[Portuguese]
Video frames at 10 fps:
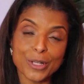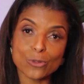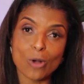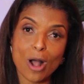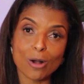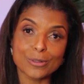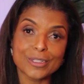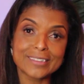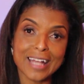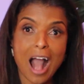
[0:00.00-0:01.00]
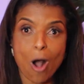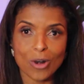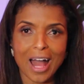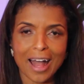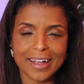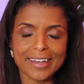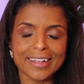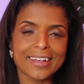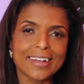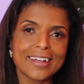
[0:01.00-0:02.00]
um ritual, né,
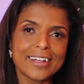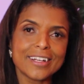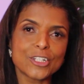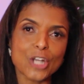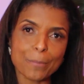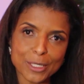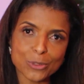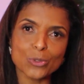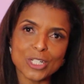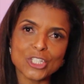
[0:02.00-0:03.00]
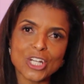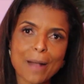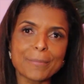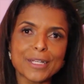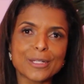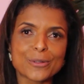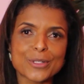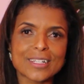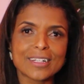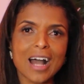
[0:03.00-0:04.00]
online de abertura de
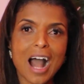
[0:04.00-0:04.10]
caminhos,